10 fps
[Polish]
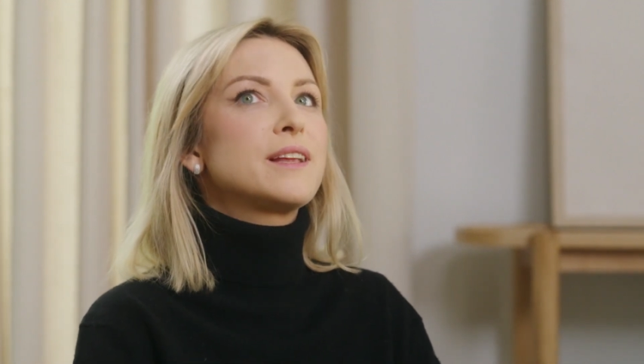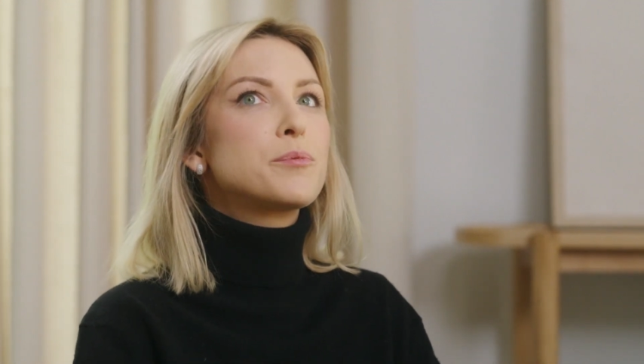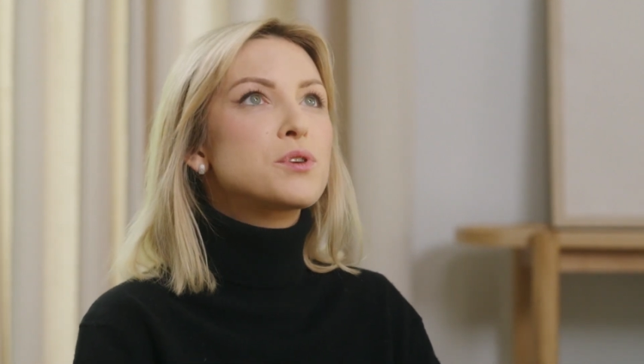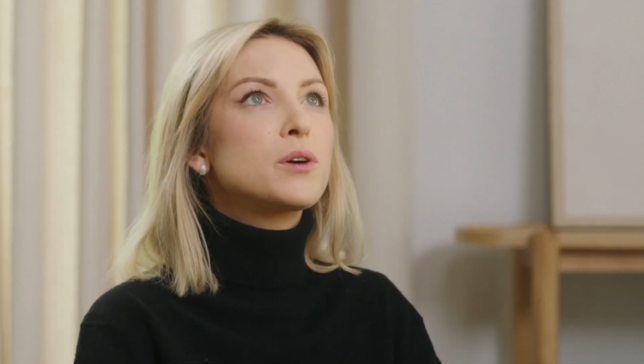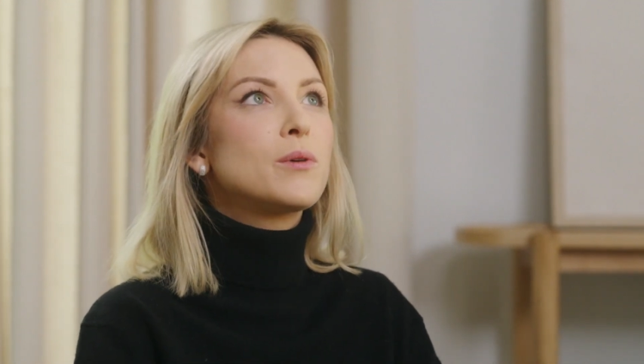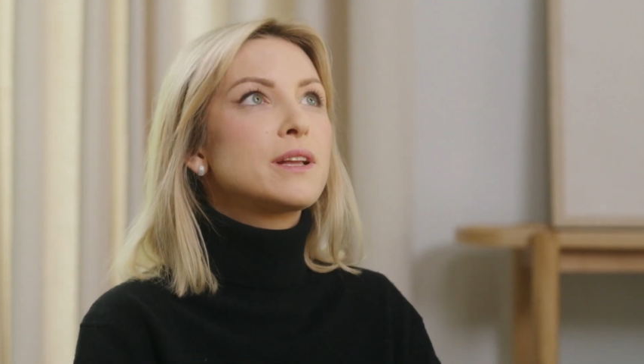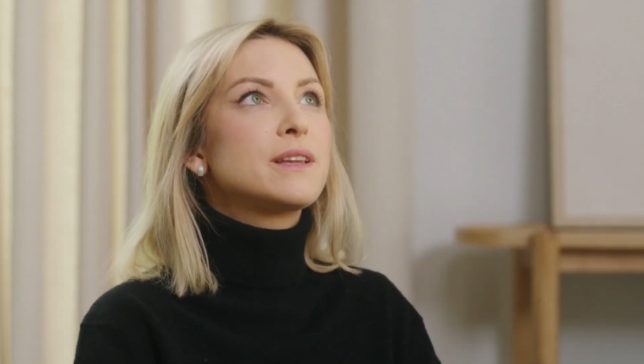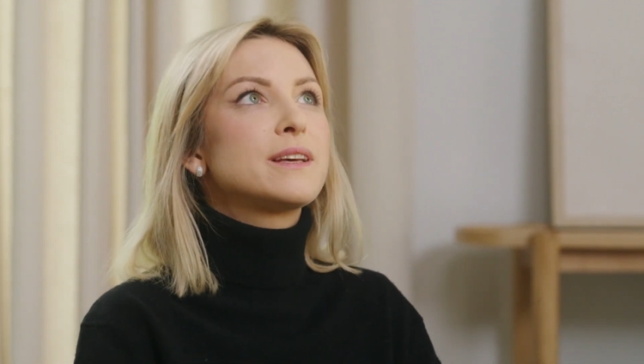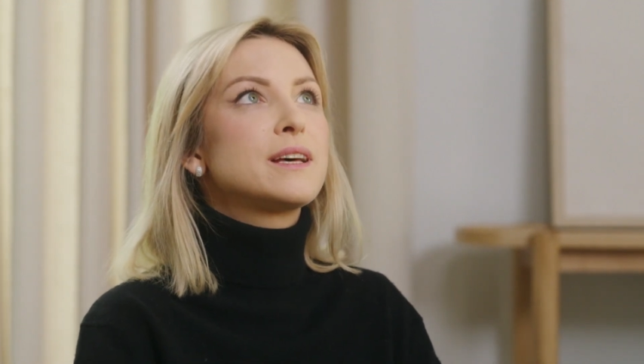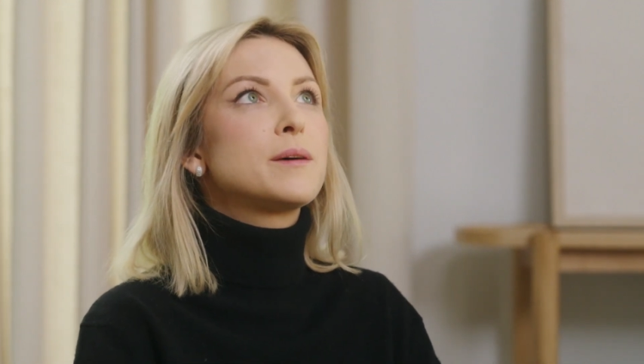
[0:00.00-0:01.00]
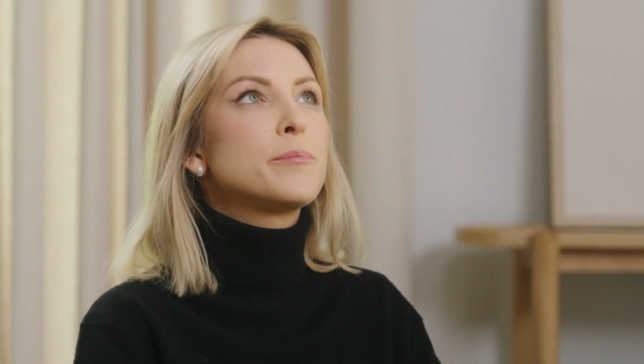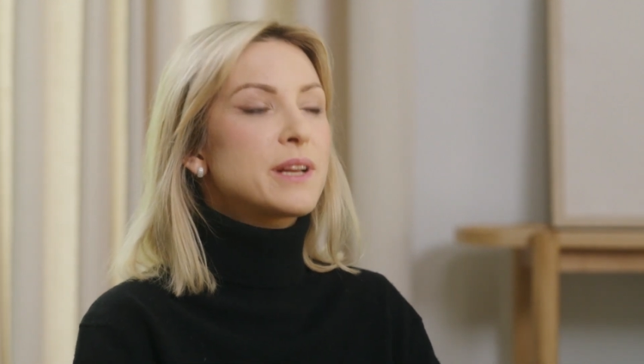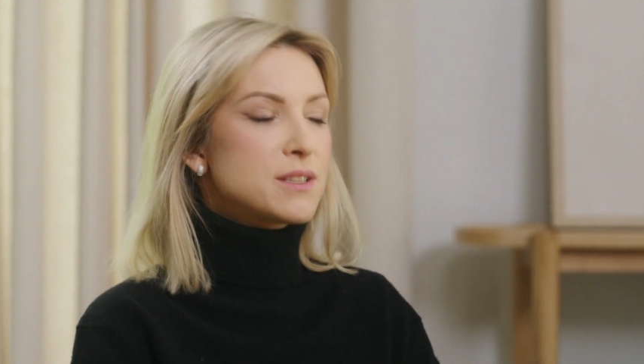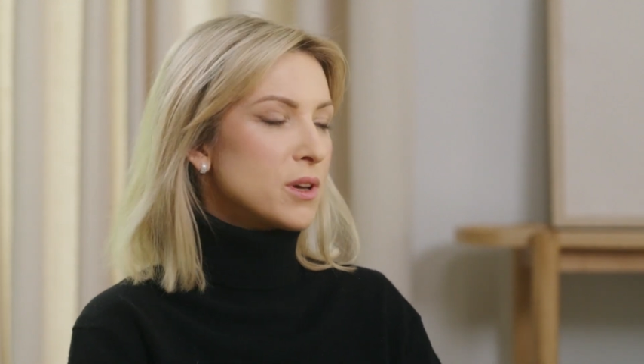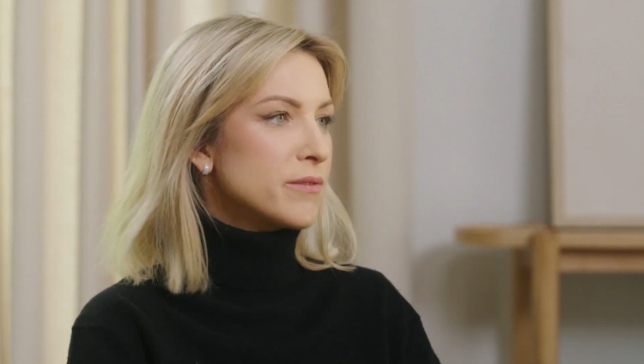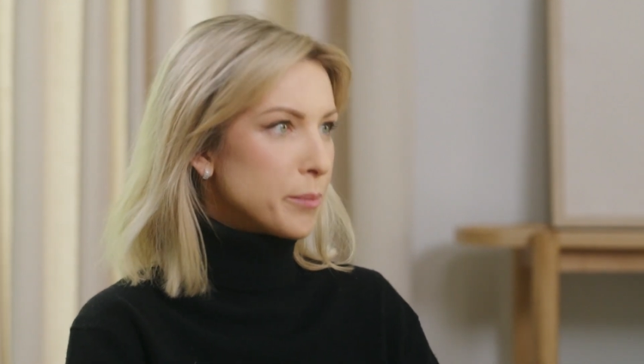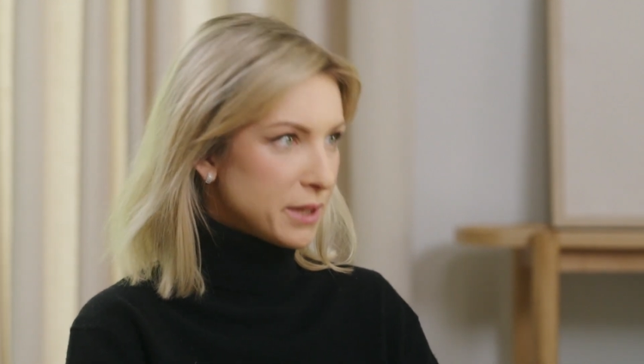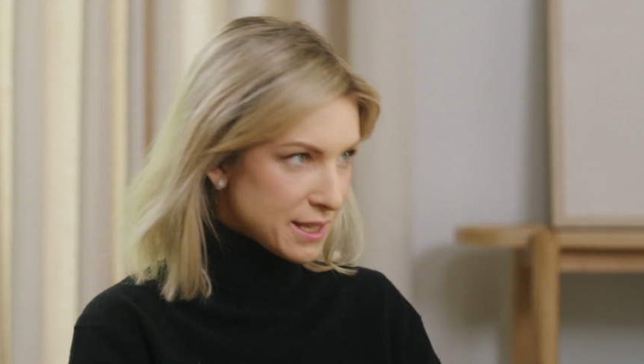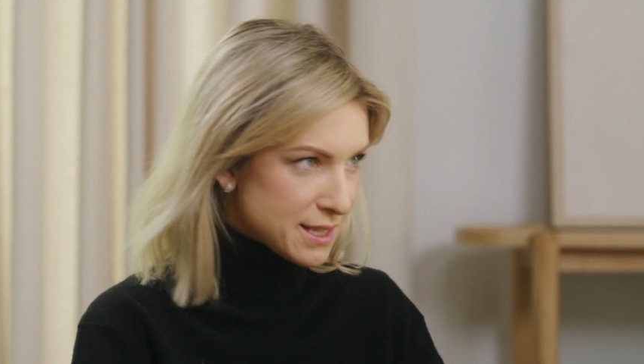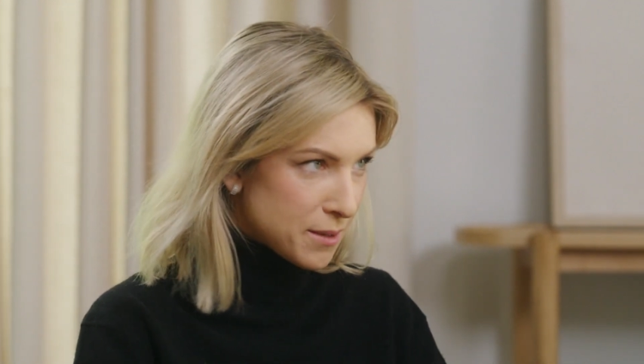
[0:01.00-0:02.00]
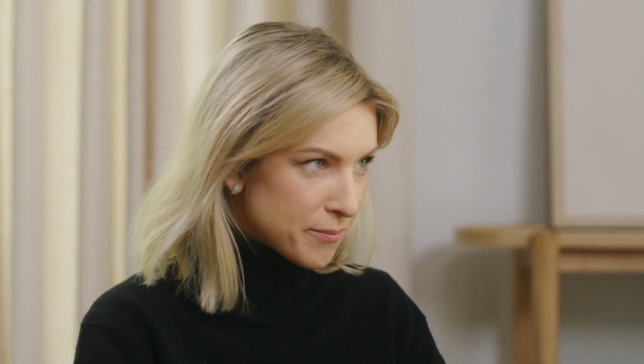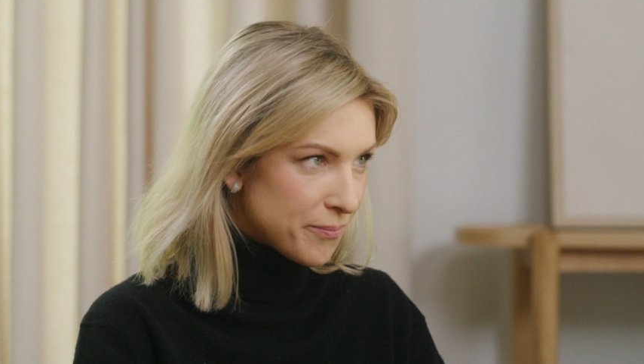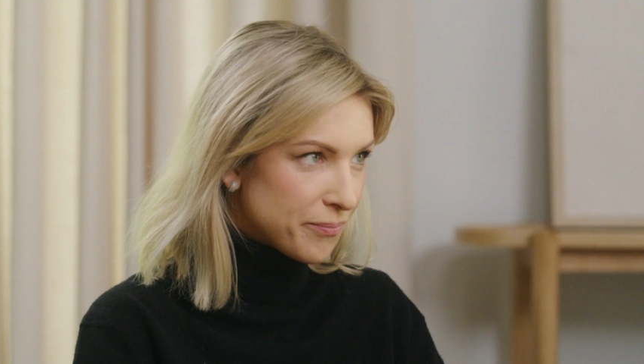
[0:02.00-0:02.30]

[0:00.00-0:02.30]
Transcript: Na przykład e, pracuję w aptece,